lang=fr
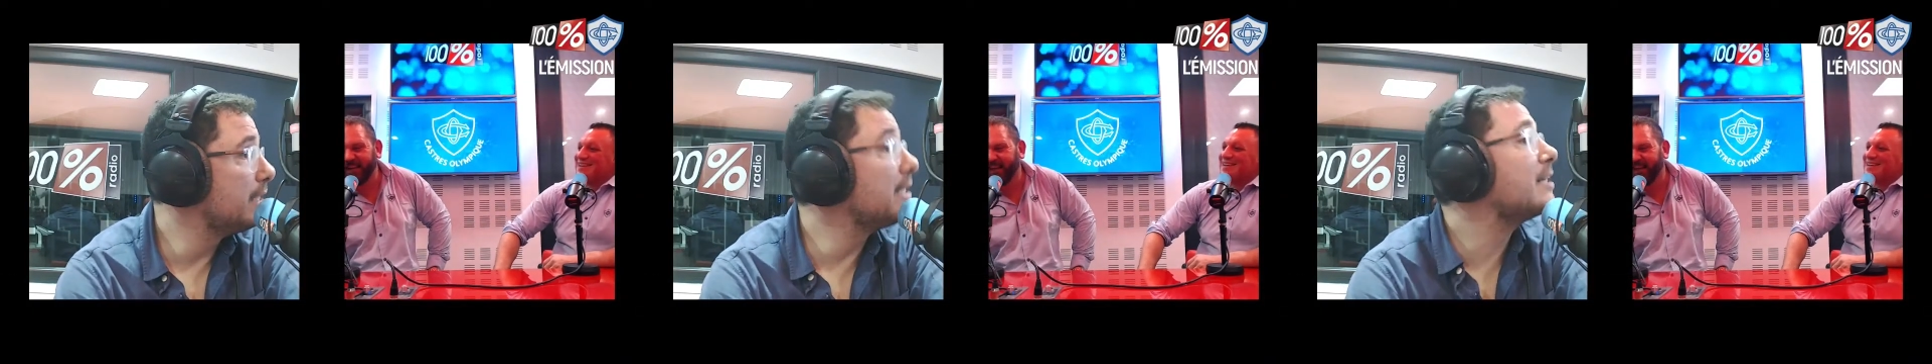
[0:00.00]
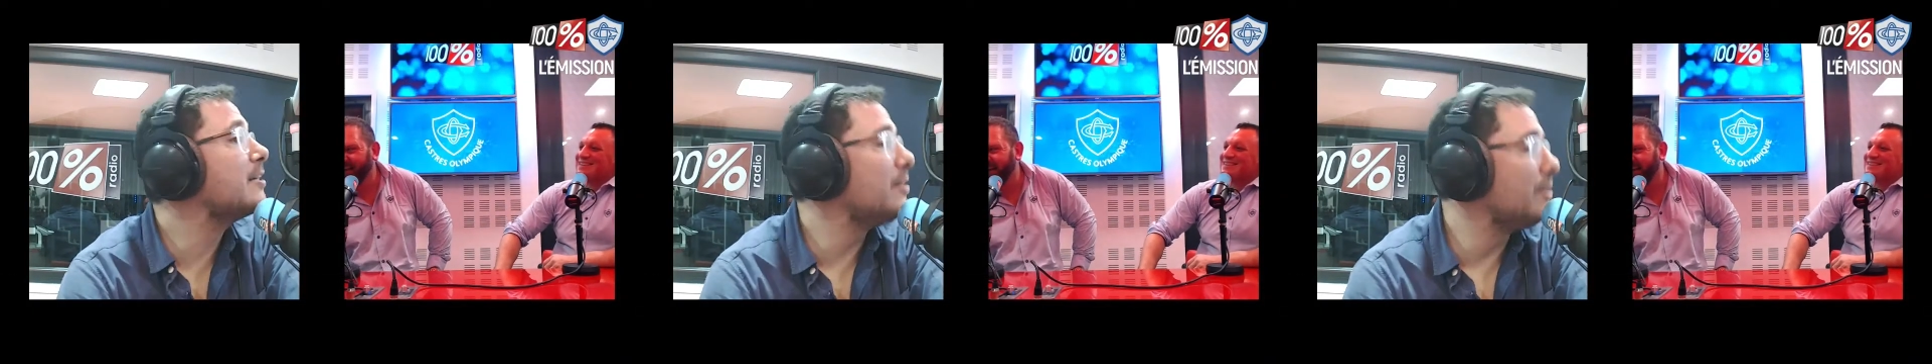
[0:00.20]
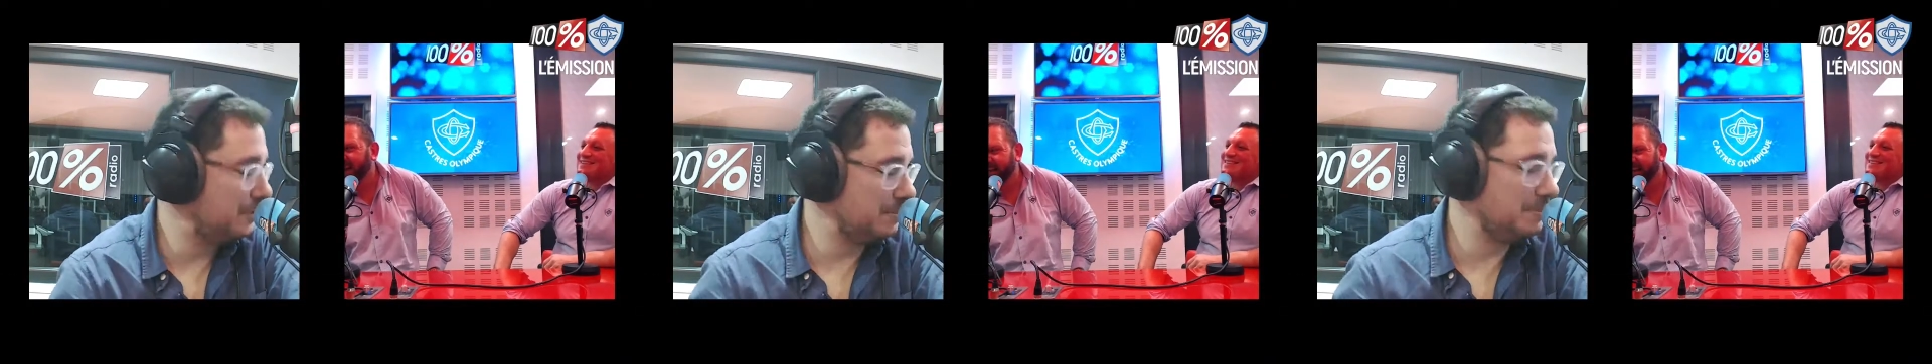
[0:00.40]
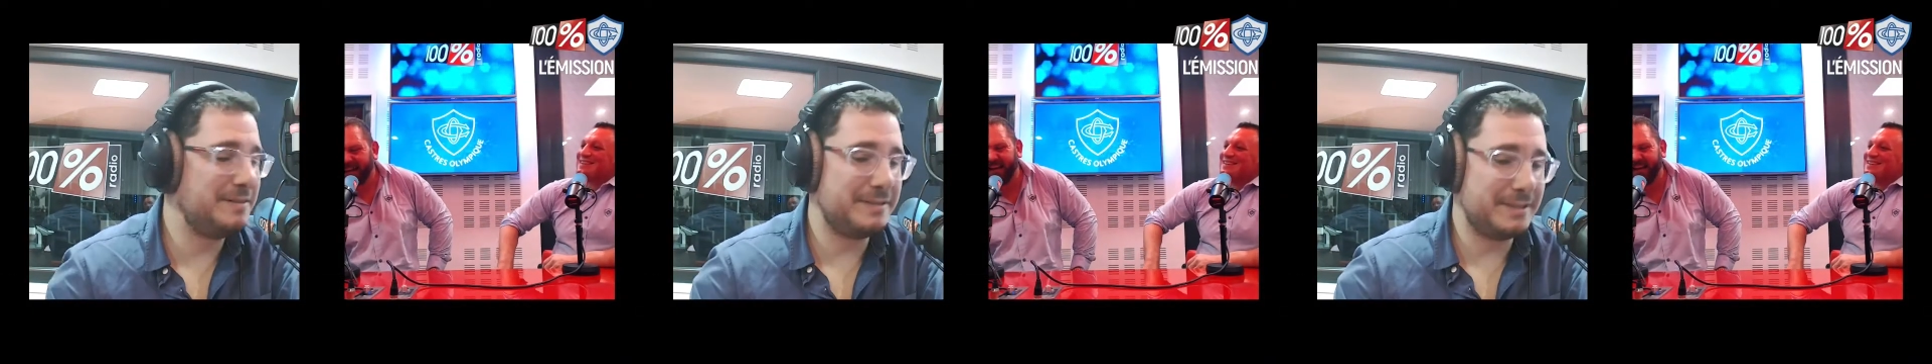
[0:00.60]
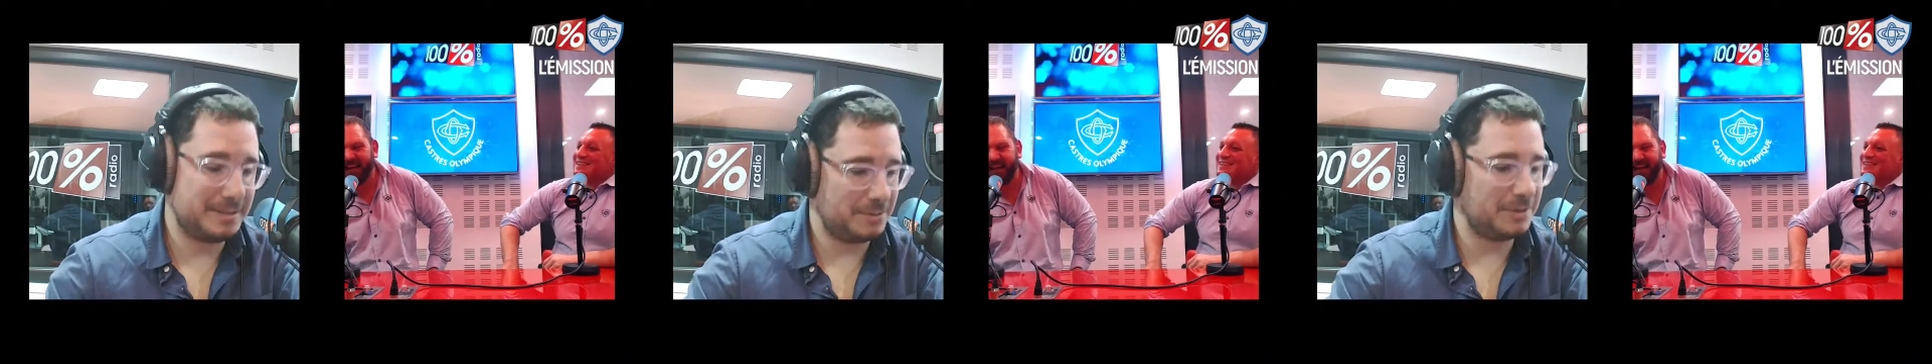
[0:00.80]
D'accord, 2020.
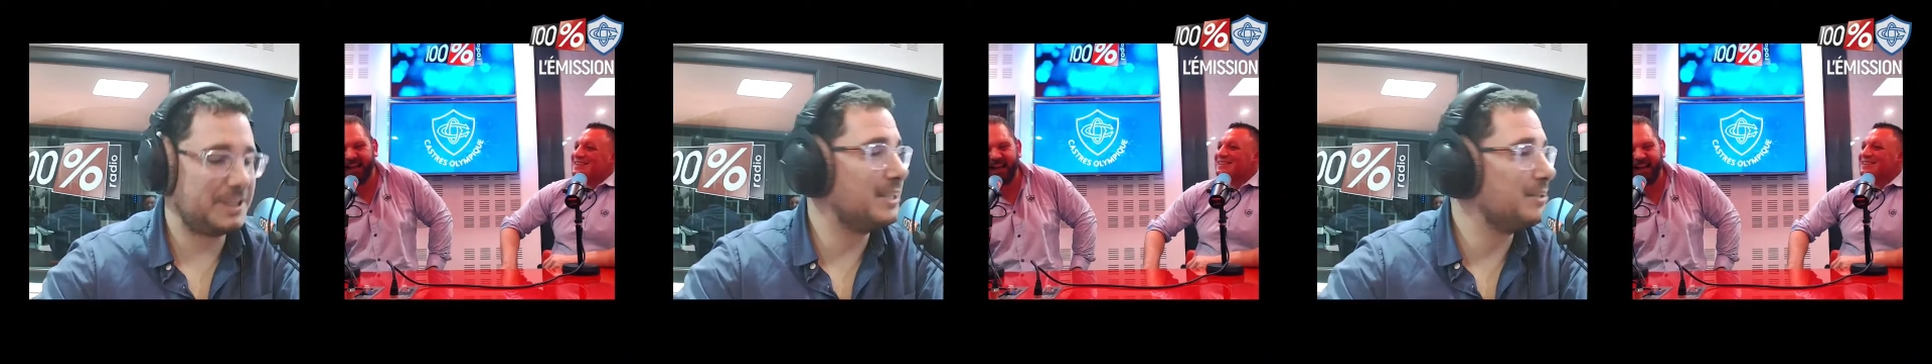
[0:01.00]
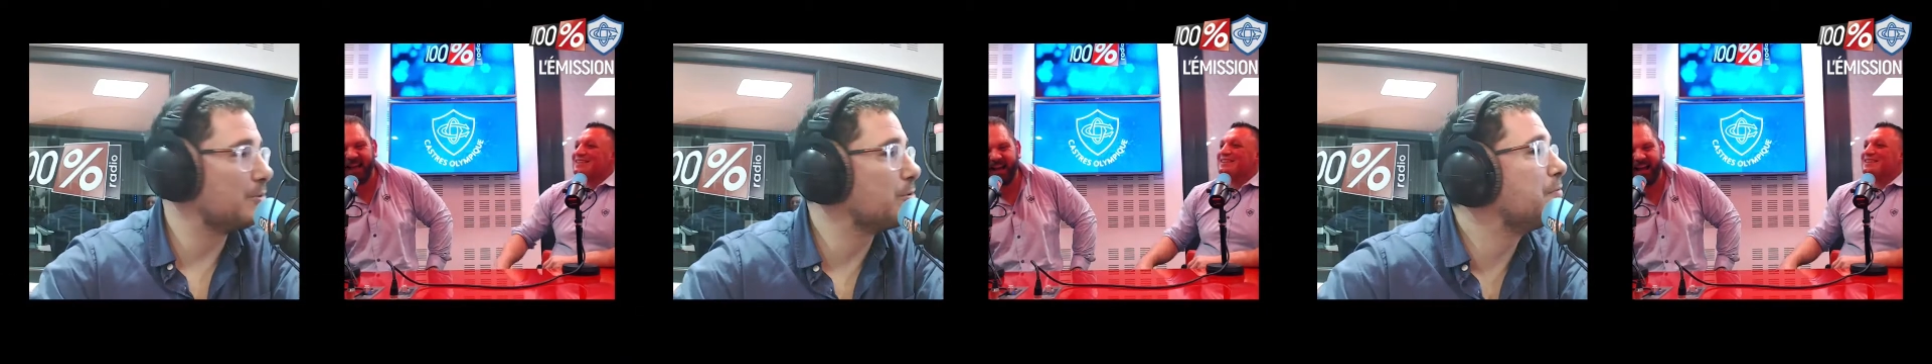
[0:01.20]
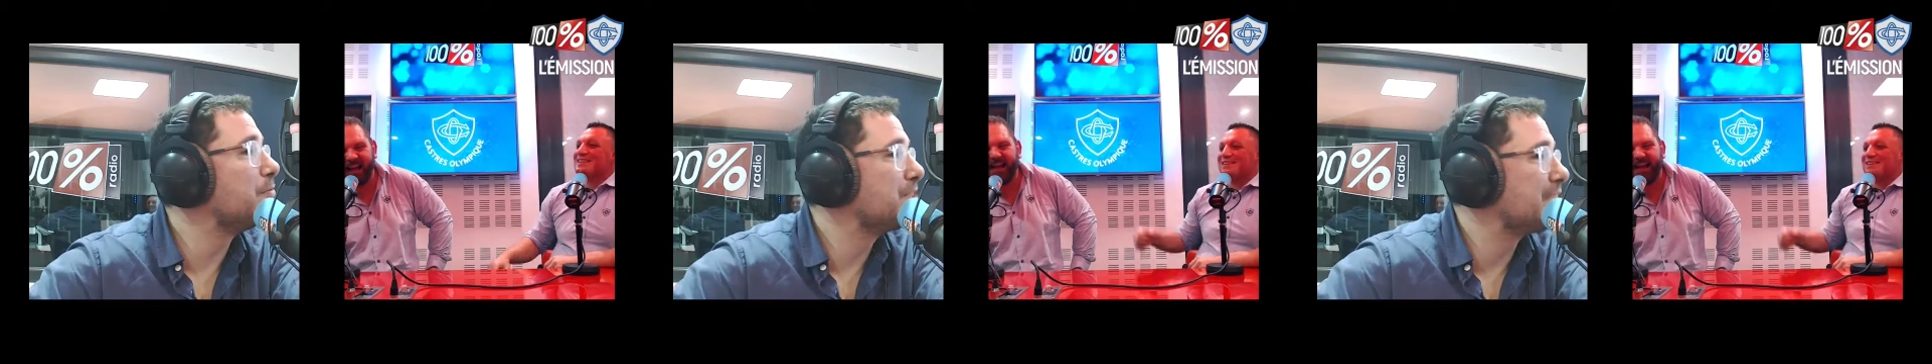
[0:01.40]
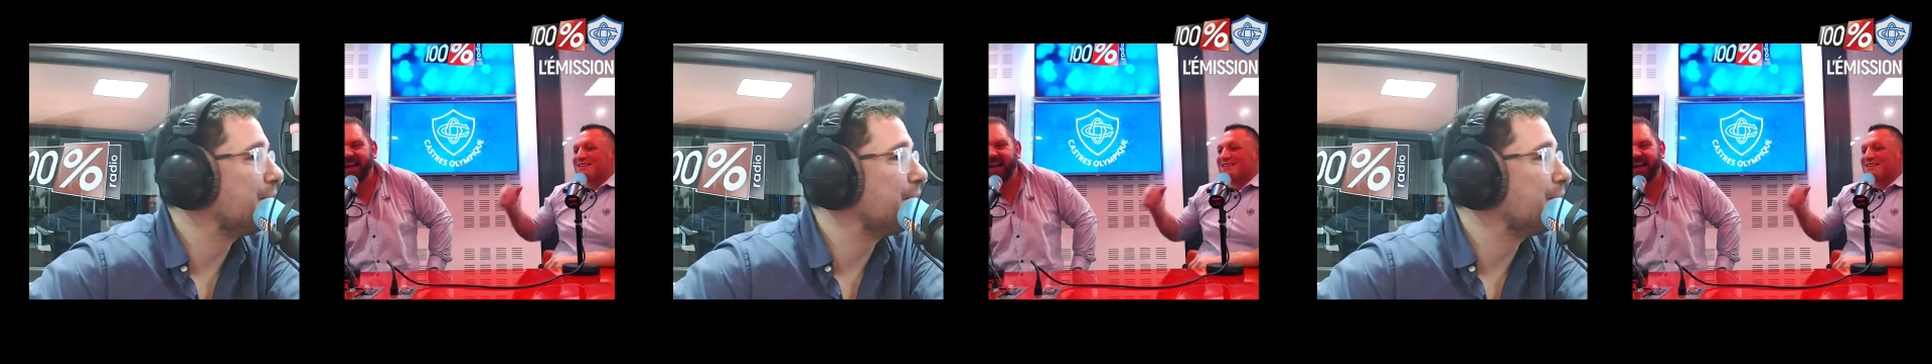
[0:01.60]
Ok, donc vous